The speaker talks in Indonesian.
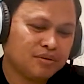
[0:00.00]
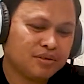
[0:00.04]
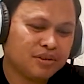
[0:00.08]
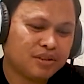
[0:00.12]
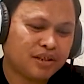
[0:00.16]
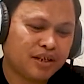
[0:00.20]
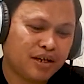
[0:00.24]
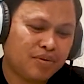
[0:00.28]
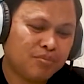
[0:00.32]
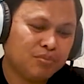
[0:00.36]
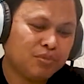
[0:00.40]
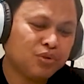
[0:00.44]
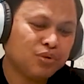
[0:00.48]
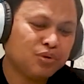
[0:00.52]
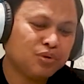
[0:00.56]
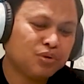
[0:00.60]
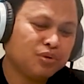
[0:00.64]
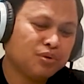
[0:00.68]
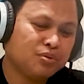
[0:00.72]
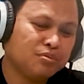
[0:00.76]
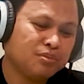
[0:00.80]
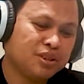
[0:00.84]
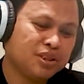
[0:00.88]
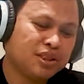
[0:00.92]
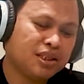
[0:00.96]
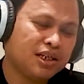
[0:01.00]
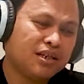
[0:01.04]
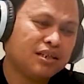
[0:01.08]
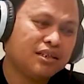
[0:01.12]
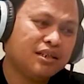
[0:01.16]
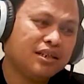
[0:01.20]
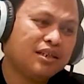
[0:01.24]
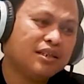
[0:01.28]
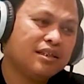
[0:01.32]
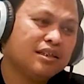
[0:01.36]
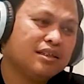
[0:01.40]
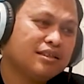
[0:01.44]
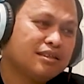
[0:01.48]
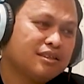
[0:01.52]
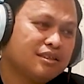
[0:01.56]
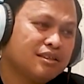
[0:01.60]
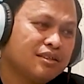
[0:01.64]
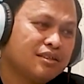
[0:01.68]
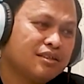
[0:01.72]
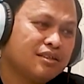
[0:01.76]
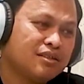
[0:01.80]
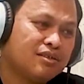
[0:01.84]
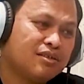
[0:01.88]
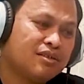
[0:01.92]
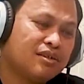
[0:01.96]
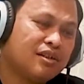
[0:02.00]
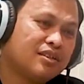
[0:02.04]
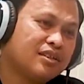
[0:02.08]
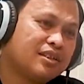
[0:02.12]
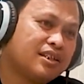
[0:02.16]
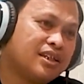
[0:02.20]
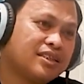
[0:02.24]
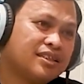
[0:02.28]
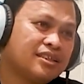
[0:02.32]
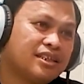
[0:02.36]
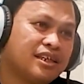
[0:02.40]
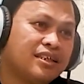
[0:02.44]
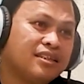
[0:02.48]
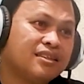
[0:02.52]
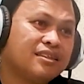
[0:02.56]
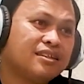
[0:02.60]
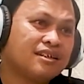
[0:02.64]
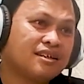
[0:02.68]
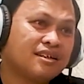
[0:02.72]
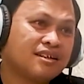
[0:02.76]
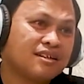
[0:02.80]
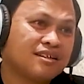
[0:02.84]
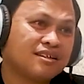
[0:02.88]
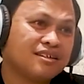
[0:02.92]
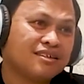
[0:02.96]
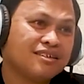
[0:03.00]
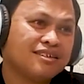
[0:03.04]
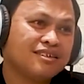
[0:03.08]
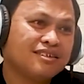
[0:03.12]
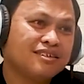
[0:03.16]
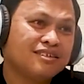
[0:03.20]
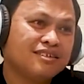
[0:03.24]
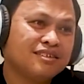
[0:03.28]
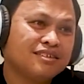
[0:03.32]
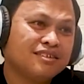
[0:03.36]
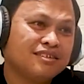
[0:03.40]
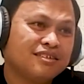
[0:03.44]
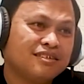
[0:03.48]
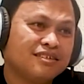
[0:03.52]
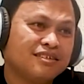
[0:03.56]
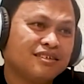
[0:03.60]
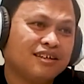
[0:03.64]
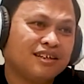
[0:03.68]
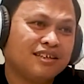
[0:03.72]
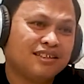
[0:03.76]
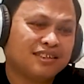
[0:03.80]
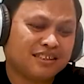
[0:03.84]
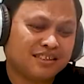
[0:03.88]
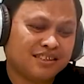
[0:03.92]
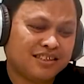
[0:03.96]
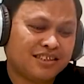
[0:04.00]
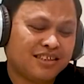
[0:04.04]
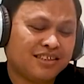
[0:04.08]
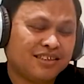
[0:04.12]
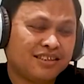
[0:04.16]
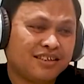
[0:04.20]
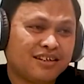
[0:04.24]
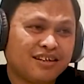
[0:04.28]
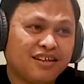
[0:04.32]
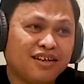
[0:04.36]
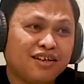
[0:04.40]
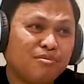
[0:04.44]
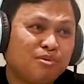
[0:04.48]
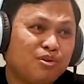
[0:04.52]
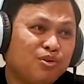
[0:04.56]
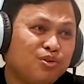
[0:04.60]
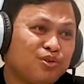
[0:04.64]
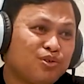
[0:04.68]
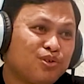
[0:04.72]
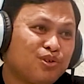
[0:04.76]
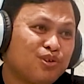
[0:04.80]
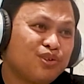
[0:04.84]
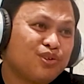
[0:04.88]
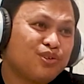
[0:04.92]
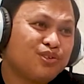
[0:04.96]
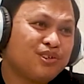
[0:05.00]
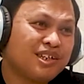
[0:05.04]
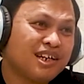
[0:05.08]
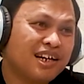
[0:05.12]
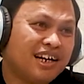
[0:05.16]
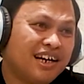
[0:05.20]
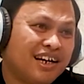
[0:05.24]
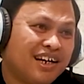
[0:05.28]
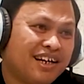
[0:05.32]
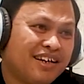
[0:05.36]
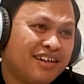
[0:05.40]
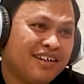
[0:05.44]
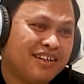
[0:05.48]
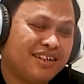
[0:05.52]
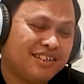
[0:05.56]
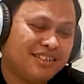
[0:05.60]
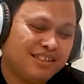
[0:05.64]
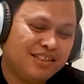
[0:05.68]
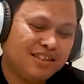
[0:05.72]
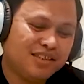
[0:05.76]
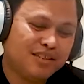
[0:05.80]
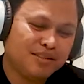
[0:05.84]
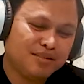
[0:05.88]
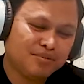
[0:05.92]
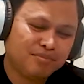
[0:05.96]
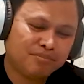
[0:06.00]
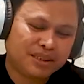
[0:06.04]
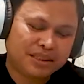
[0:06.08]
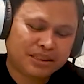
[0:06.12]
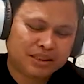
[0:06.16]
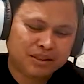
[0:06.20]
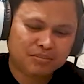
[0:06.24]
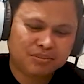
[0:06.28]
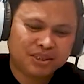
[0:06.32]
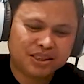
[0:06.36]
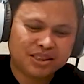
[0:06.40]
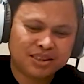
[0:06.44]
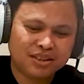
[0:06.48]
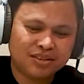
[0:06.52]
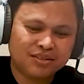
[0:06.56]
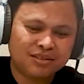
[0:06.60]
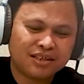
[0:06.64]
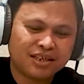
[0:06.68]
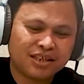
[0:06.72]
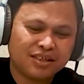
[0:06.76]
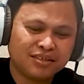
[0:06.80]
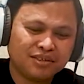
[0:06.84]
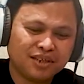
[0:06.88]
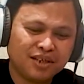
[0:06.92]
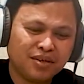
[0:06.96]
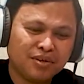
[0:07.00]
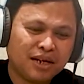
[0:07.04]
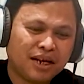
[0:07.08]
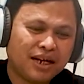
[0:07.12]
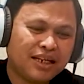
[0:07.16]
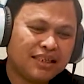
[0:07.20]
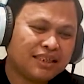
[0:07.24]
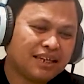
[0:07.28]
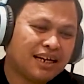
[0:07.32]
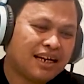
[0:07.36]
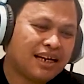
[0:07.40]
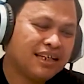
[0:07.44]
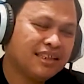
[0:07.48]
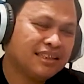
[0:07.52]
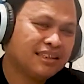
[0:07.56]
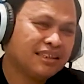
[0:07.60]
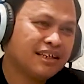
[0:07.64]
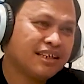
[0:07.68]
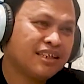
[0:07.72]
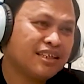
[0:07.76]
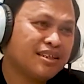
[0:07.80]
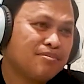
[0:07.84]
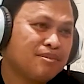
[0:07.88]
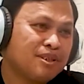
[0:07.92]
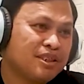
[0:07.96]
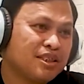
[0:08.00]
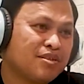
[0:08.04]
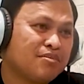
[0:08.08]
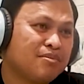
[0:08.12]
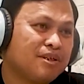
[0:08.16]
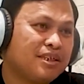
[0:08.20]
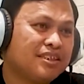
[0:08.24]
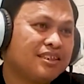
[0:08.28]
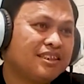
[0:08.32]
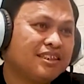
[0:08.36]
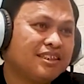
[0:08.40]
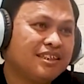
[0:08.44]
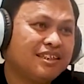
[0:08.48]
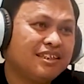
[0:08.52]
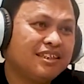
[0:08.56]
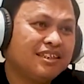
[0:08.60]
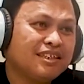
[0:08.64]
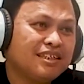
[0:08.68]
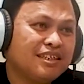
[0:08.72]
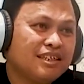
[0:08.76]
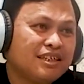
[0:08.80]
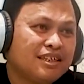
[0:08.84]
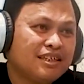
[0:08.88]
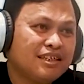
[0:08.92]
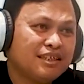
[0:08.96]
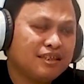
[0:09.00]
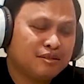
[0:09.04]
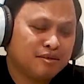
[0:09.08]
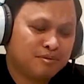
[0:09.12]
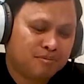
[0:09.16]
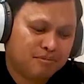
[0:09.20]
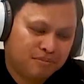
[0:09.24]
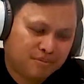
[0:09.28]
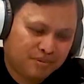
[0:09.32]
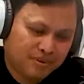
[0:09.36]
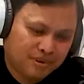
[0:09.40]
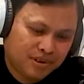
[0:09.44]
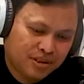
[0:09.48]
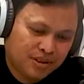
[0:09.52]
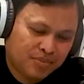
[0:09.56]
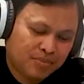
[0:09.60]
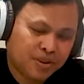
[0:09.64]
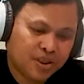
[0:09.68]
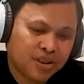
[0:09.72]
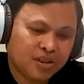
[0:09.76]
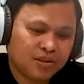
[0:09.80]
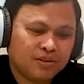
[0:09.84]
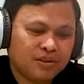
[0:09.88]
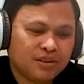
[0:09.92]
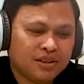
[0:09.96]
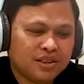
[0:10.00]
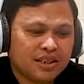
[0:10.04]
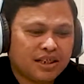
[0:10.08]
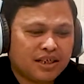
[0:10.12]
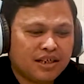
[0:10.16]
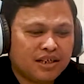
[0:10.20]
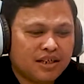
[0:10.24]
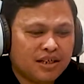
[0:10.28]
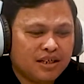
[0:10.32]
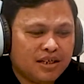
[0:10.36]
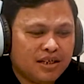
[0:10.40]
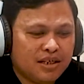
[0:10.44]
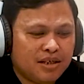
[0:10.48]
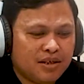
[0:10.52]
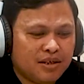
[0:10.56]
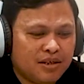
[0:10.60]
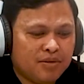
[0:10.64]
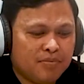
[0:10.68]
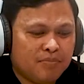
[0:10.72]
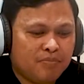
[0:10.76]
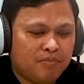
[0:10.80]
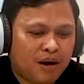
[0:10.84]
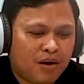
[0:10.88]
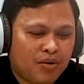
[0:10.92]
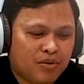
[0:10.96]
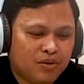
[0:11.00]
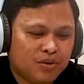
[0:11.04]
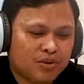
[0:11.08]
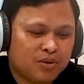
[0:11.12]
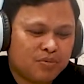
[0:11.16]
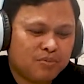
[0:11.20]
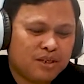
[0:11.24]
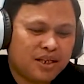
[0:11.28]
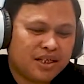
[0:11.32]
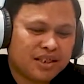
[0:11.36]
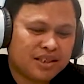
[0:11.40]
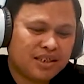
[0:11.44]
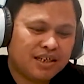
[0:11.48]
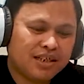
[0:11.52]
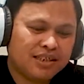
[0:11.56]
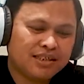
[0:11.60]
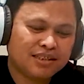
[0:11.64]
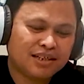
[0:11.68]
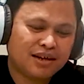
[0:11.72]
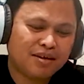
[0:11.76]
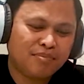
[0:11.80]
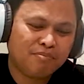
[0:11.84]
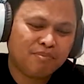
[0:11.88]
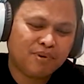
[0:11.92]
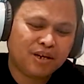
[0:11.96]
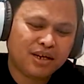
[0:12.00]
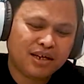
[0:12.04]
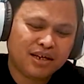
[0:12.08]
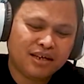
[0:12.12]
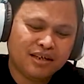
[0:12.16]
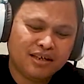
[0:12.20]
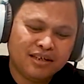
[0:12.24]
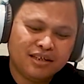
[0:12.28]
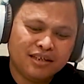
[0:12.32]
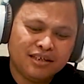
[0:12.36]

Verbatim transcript: saya butuh misalnya seorang translator. Ya, nah, nah translator yang lebih unggul juga. Hmm. Ya, jadi masing-masing orang itu kan ada talentanya masing-masing ya. Hmm. Seperti tulisan di Paulus bilang jangan sampai